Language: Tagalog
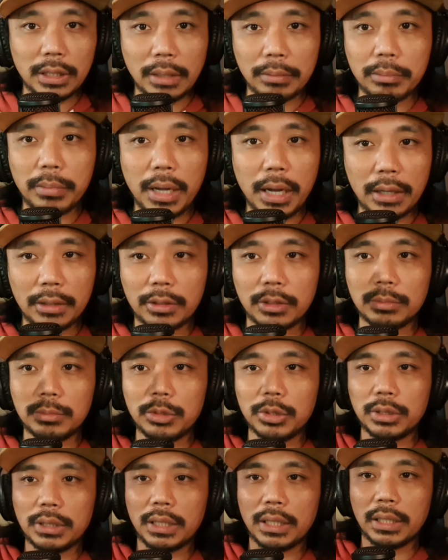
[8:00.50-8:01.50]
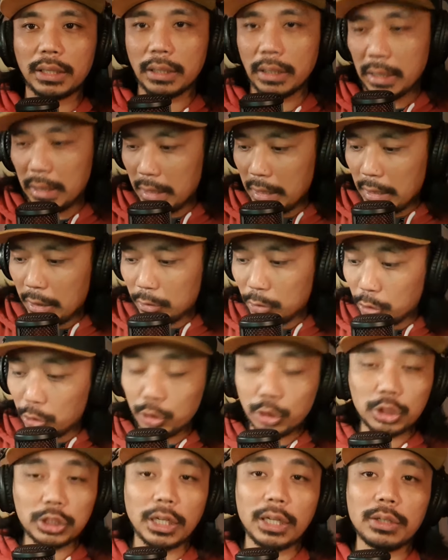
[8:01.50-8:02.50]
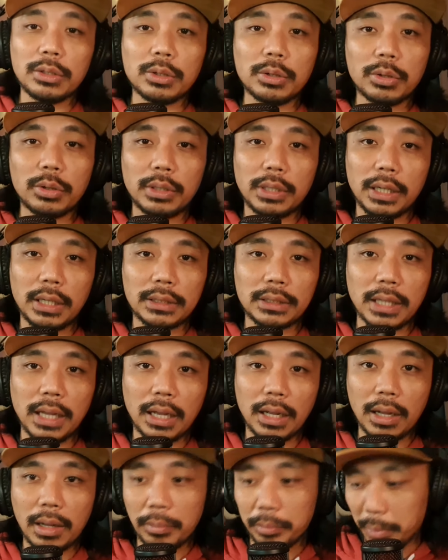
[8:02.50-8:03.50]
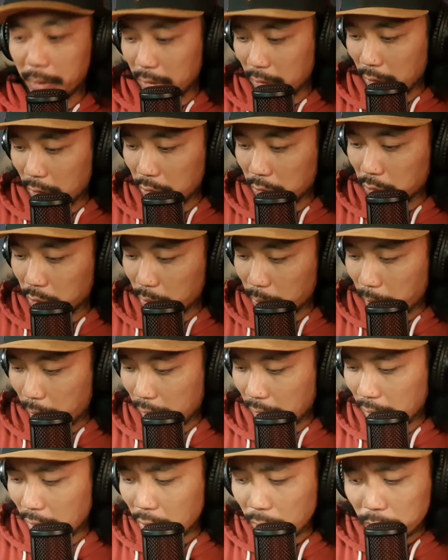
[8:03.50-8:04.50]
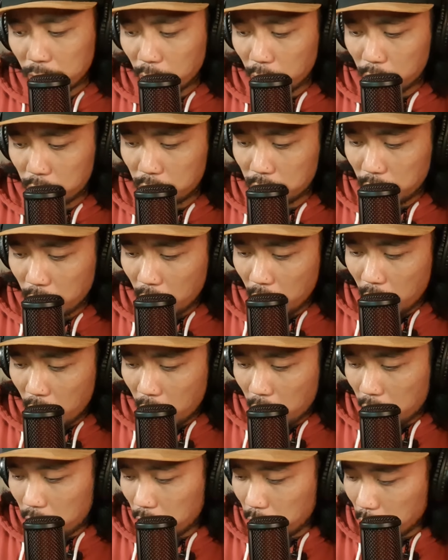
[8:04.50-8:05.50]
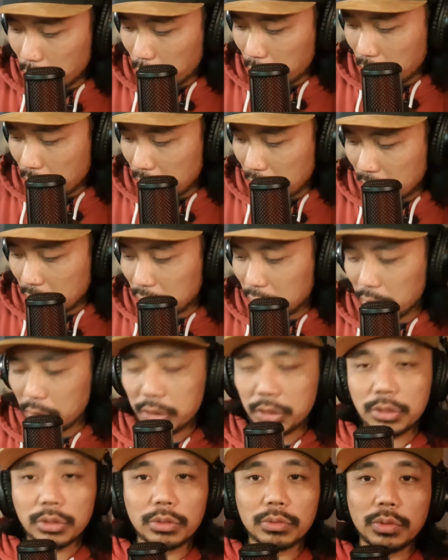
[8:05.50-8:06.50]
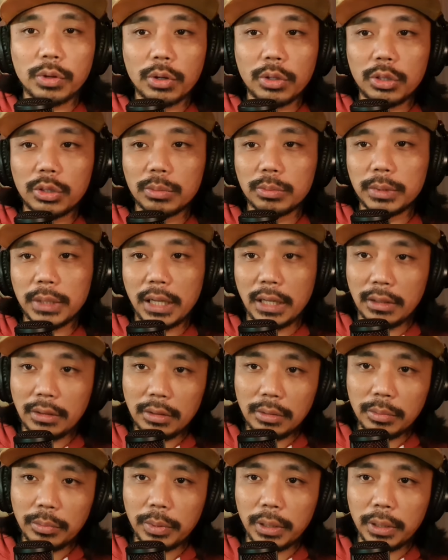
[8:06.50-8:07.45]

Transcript: ng background music, dun nyo siya i-connect sa company instrument. And of course, you can adjust yung volume niyan.